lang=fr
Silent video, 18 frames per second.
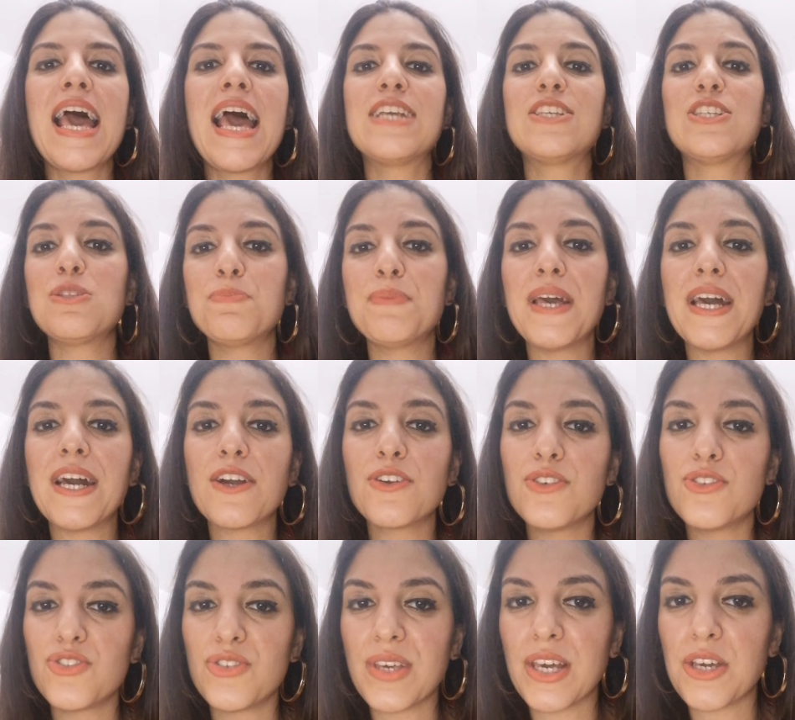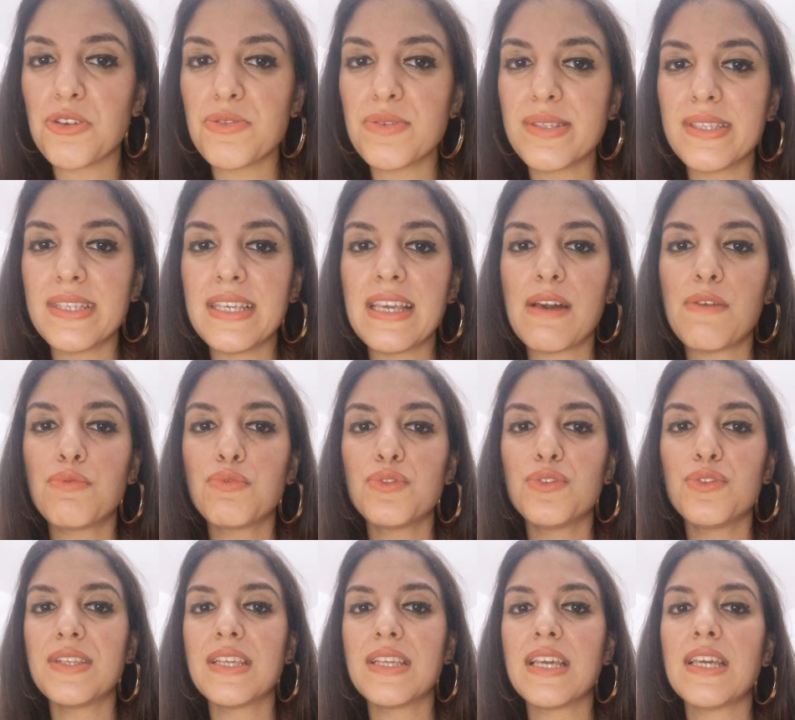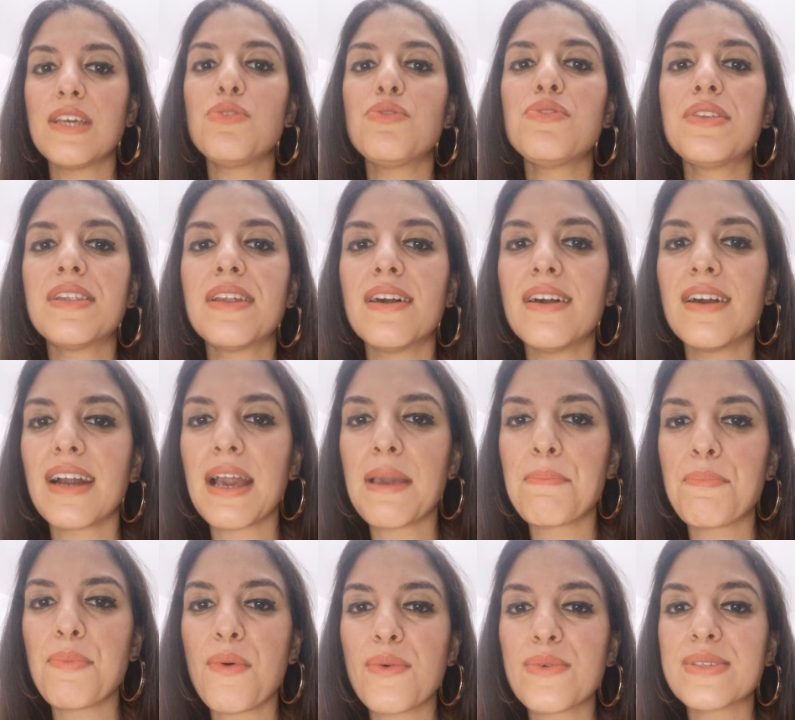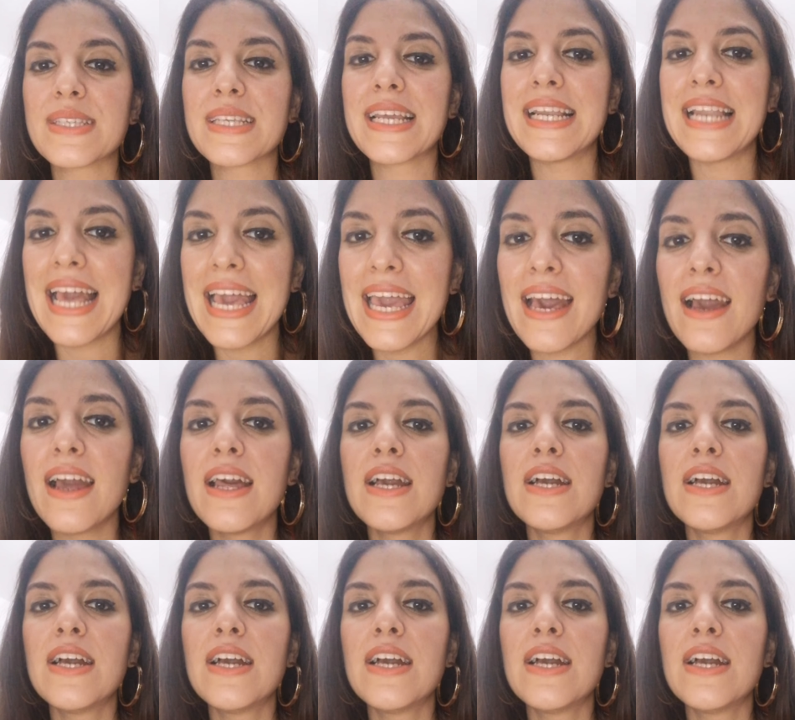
J'espère que j'ai réussi à vous donner une réponse claire.